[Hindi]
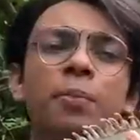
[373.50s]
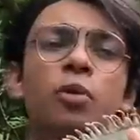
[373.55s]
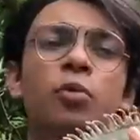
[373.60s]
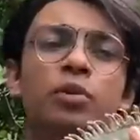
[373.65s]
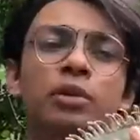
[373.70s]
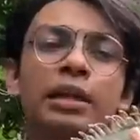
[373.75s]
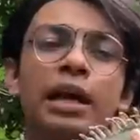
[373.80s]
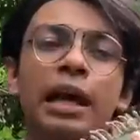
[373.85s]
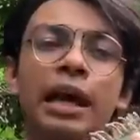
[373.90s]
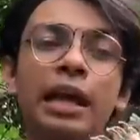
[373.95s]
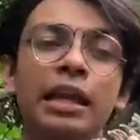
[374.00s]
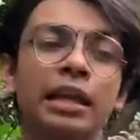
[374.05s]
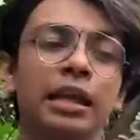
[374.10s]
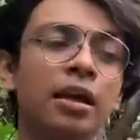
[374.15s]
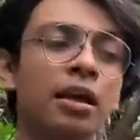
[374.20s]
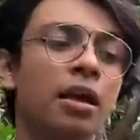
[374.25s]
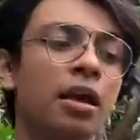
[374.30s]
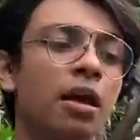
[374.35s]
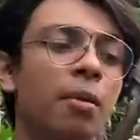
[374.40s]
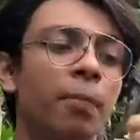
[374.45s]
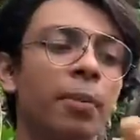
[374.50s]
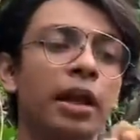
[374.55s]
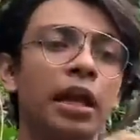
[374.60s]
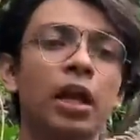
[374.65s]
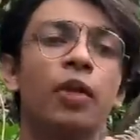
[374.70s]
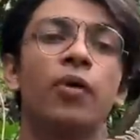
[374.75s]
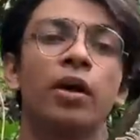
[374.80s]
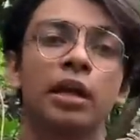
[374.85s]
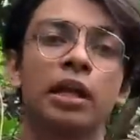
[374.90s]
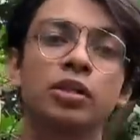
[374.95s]
उतना है नहीं पर
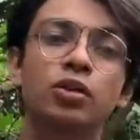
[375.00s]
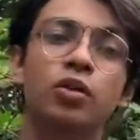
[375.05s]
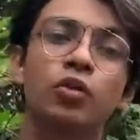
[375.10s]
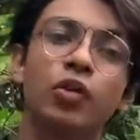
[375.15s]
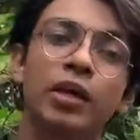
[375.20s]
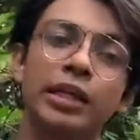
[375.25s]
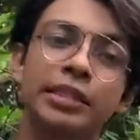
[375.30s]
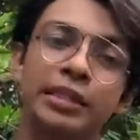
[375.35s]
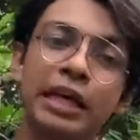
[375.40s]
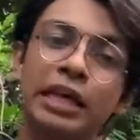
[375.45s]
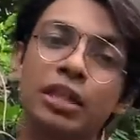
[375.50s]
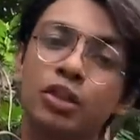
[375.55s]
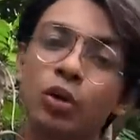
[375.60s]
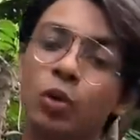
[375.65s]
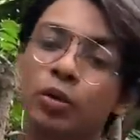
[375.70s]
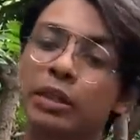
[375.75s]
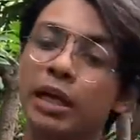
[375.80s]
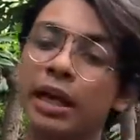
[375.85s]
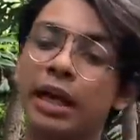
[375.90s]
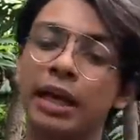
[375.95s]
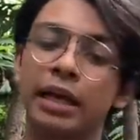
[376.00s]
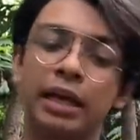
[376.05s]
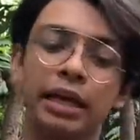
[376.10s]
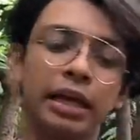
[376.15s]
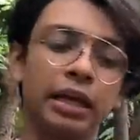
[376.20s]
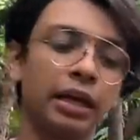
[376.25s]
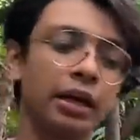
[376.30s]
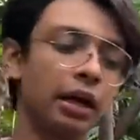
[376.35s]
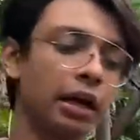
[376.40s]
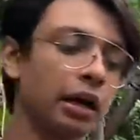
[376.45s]
इगवानास को एक सेंस होता है कि
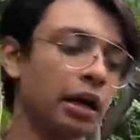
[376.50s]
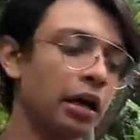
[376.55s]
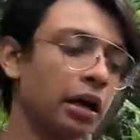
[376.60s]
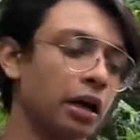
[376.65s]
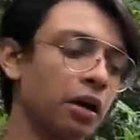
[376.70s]
आ,